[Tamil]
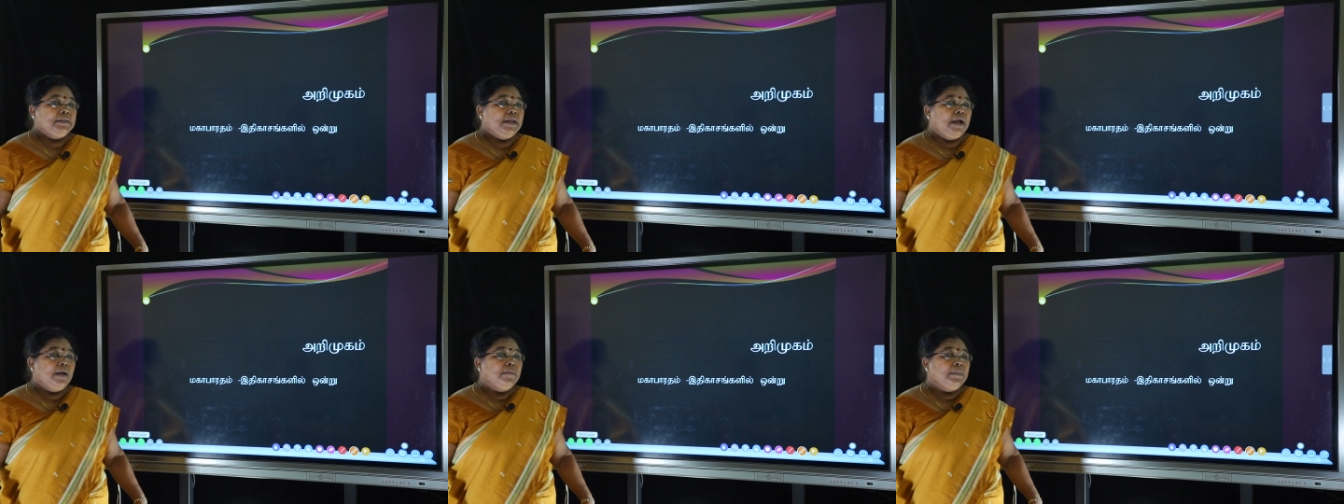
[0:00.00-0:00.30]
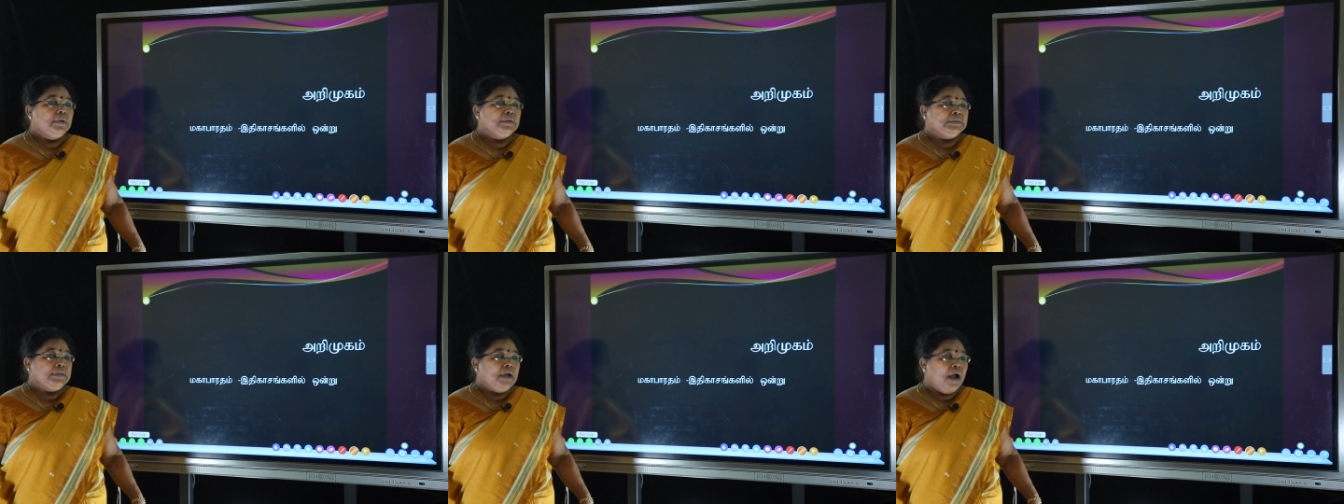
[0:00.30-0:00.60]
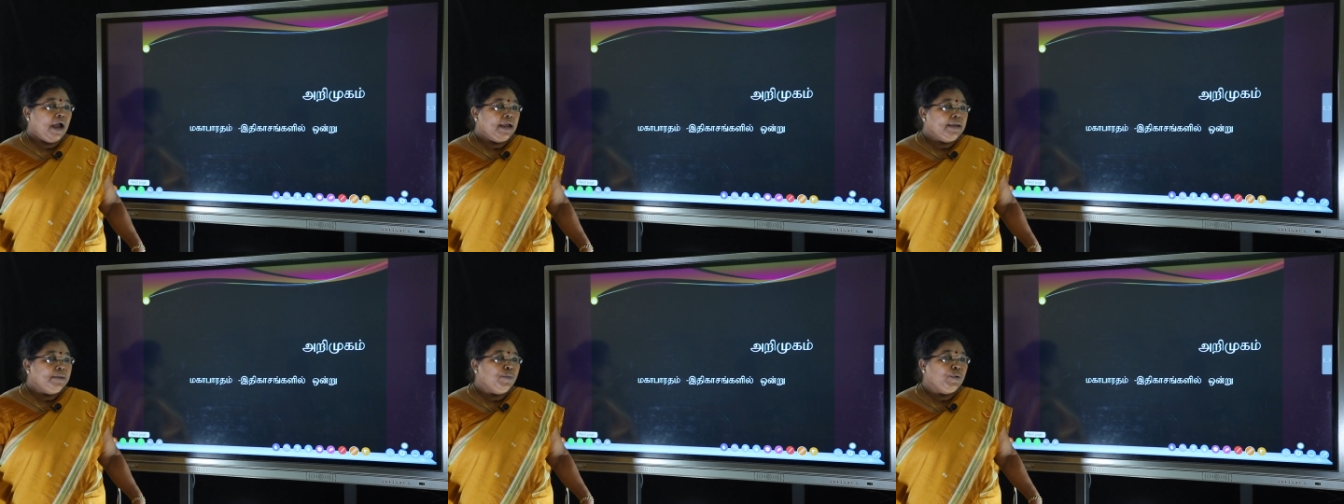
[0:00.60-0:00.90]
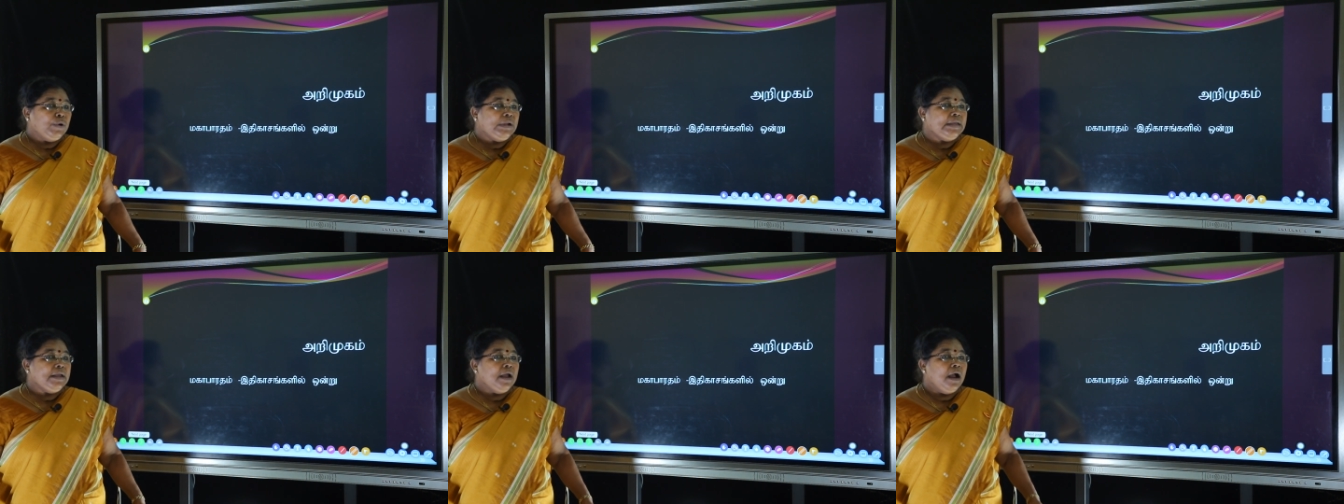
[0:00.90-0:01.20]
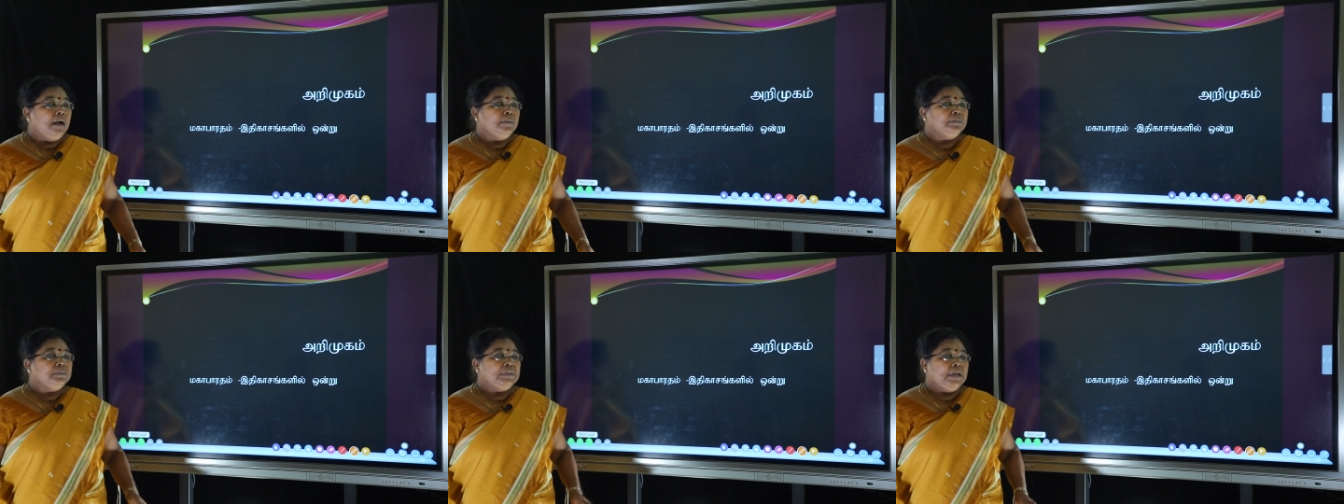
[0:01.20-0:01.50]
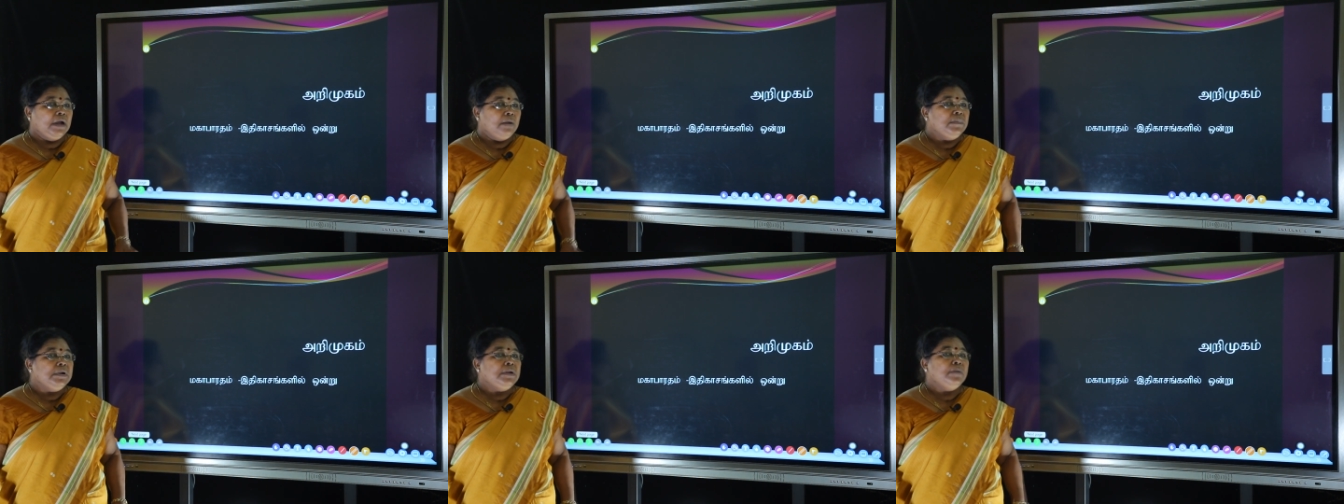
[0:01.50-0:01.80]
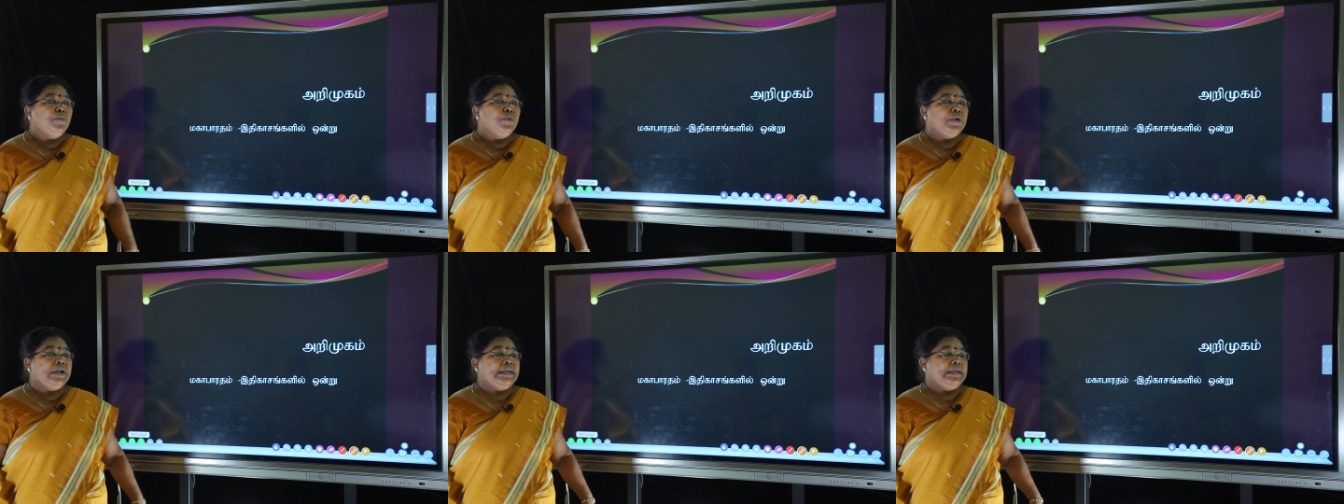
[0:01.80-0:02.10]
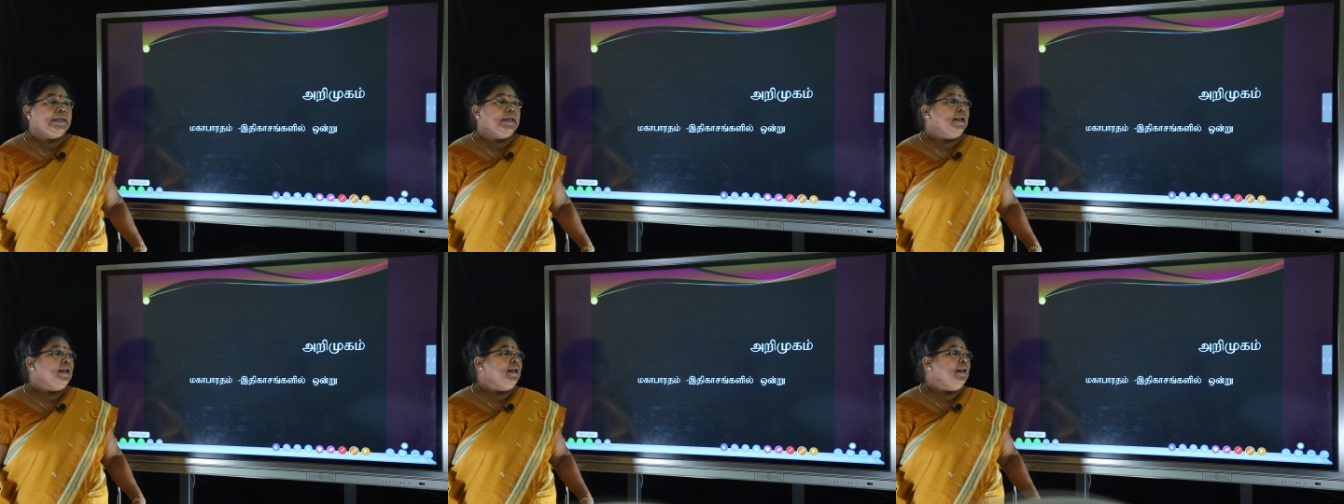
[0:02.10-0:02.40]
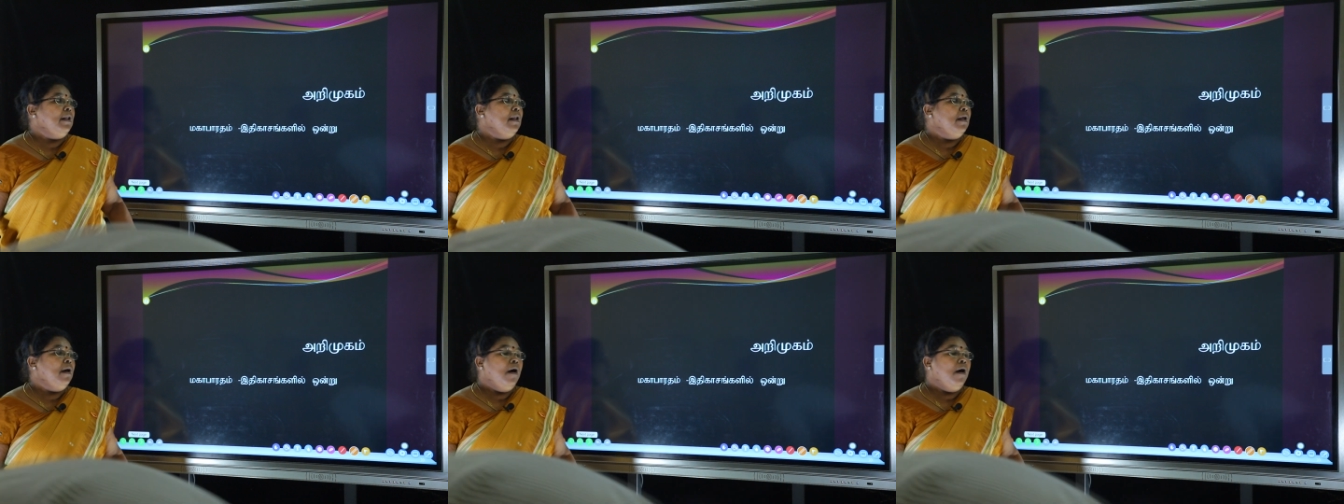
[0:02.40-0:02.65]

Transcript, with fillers: தம் தாய்மொழியாம் தமிழ் மொழியில்